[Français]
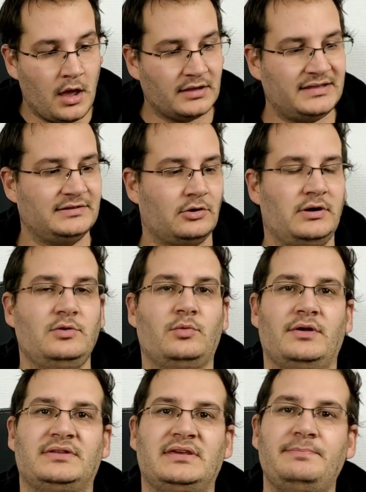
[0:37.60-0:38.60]
Un kit
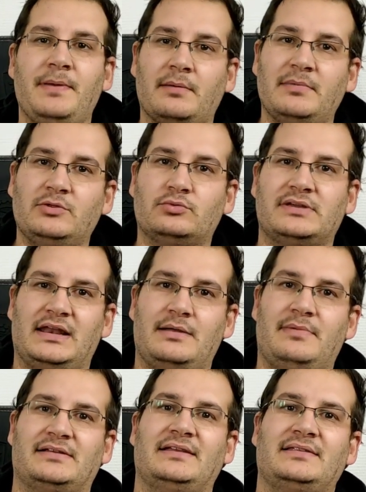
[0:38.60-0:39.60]
all-in-one qui permet donc à la
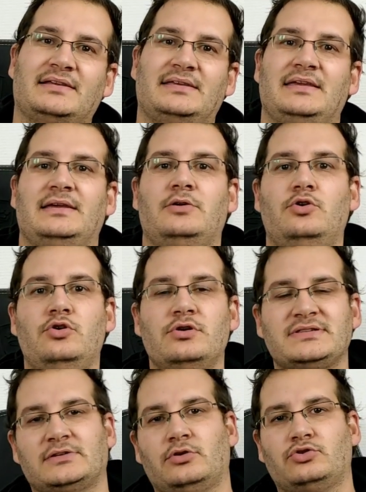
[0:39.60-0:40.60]
marque d'attaquer
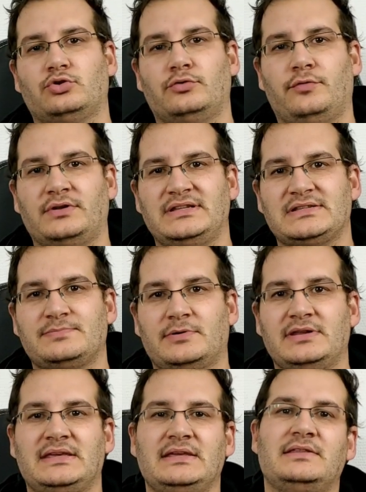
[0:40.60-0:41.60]
le secteur du refroidissement
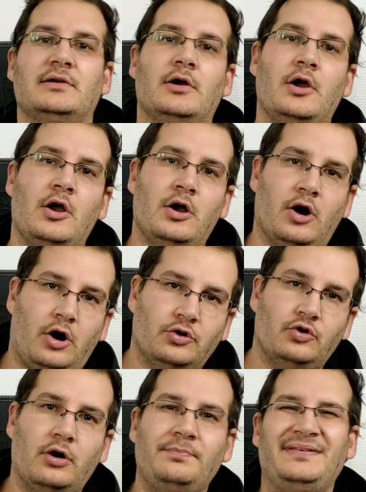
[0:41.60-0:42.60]
liquide en
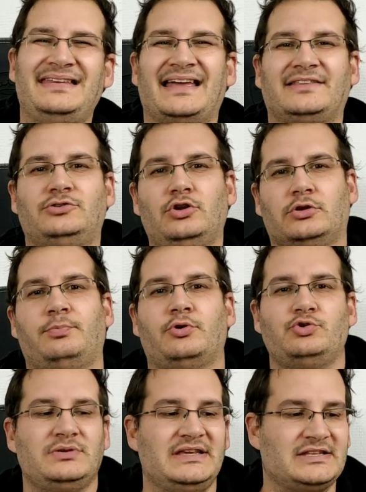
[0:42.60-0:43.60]
Europe. Il y a d'autres
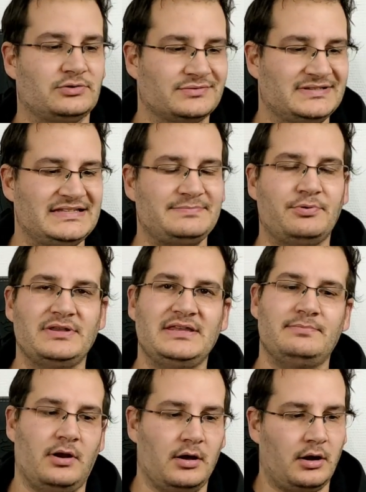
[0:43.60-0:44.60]
produits qui sont
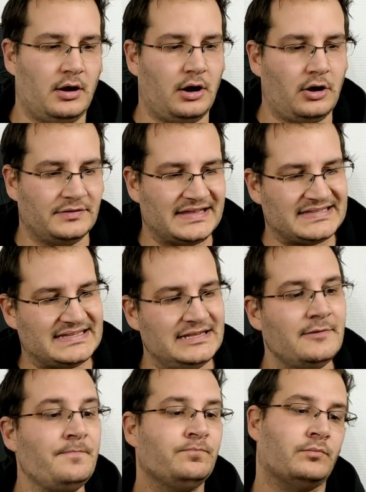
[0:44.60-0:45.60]
disponibles en
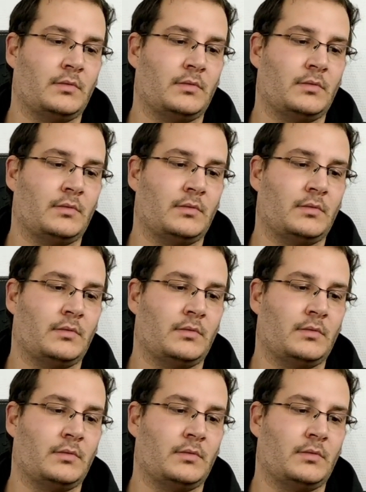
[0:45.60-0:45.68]
Asie.